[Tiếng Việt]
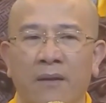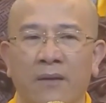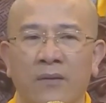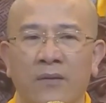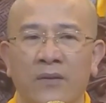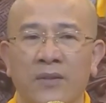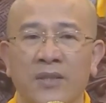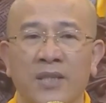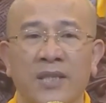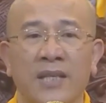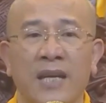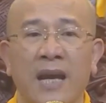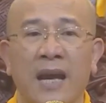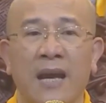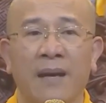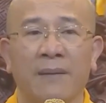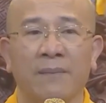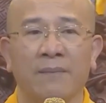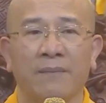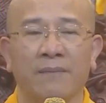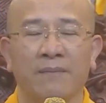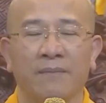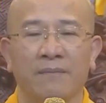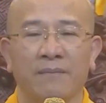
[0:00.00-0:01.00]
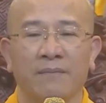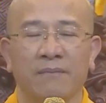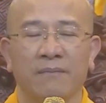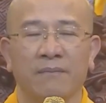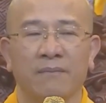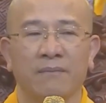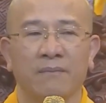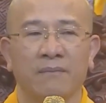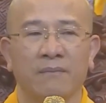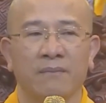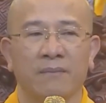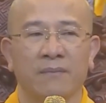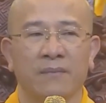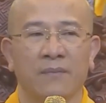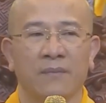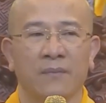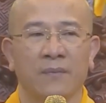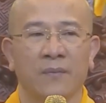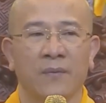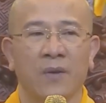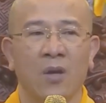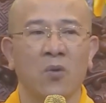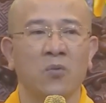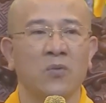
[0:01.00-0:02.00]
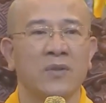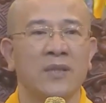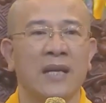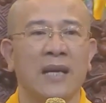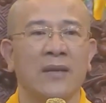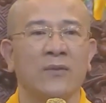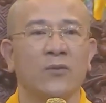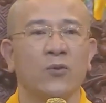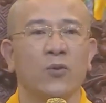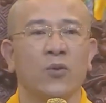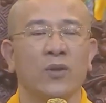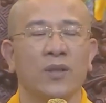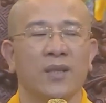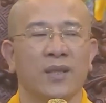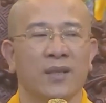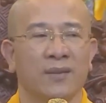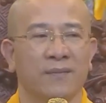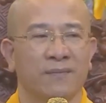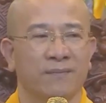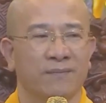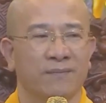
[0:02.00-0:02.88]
nó si ám, nó không sáng suốt được.